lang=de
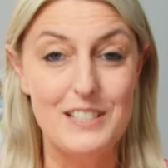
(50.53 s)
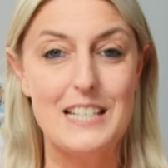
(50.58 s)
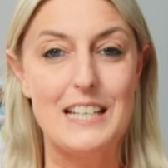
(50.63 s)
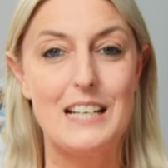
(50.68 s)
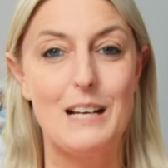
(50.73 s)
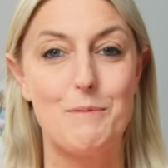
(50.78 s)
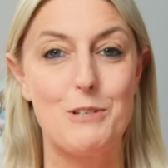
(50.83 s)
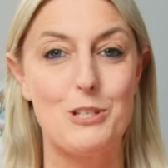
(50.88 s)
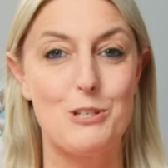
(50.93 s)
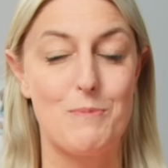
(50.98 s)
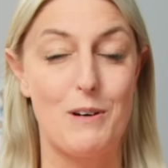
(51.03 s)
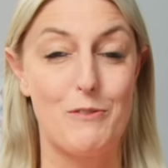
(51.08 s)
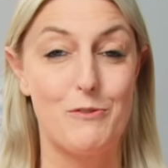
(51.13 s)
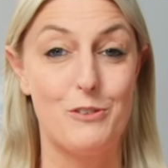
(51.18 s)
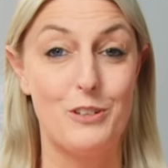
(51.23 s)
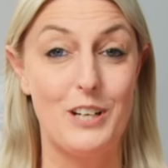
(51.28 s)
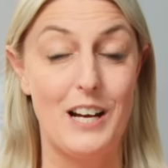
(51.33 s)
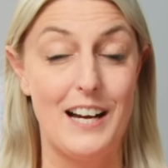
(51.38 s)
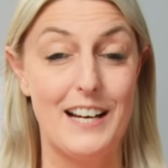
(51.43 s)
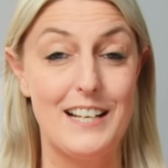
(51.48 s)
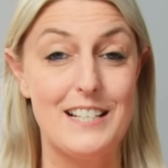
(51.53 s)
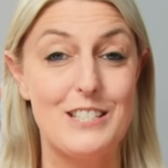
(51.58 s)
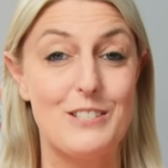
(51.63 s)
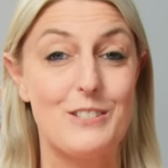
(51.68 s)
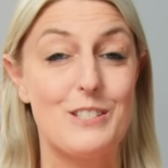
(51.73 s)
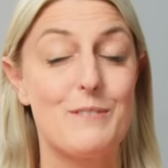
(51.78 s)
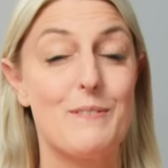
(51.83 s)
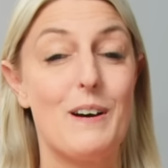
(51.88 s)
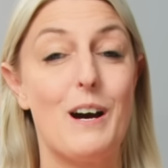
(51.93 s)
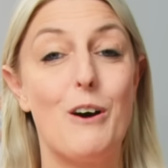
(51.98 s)
Den habe ich schon mal vorgeheizt
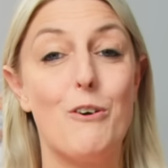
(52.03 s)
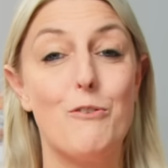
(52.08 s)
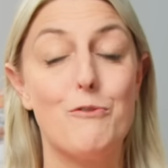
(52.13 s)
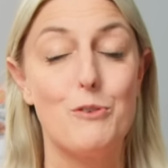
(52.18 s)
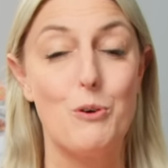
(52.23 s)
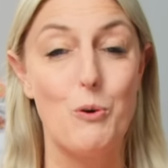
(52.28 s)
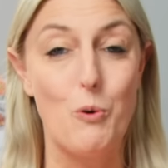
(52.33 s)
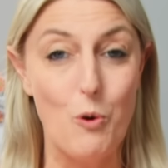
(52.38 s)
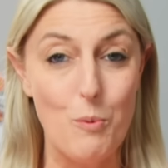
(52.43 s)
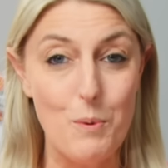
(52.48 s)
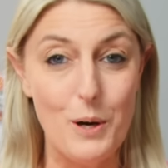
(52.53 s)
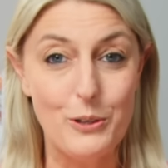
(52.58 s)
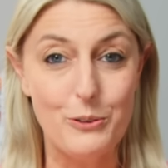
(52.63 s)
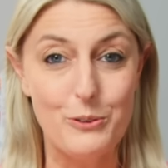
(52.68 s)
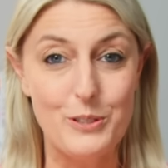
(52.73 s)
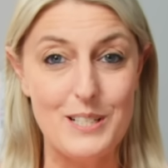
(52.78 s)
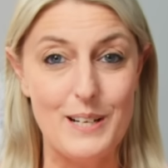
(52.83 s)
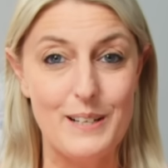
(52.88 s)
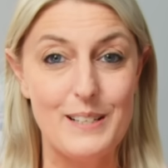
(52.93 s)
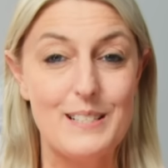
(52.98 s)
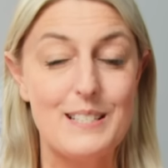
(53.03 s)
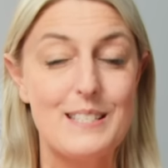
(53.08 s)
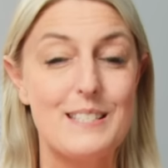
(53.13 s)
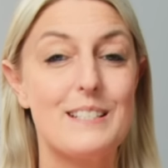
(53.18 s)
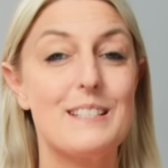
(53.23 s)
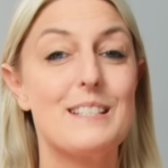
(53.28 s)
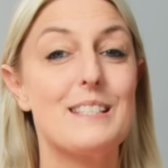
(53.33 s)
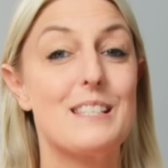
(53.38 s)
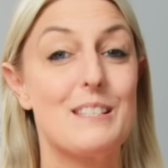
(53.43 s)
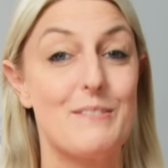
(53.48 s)
und zwar auf Ober- und
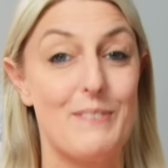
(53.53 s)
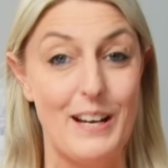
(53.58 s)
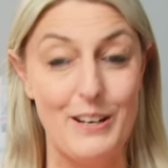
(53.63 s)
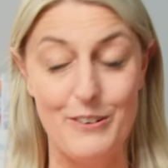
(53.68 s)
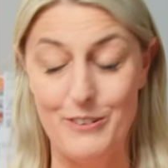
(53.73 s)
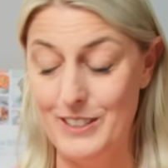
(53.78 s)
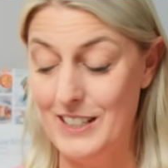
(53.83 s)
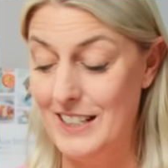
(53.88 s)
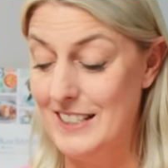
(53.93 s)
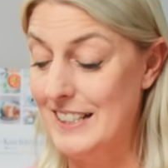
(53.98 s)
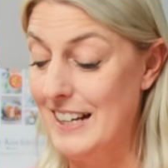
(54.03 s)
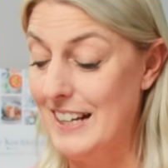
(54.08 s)
Unterhitze 200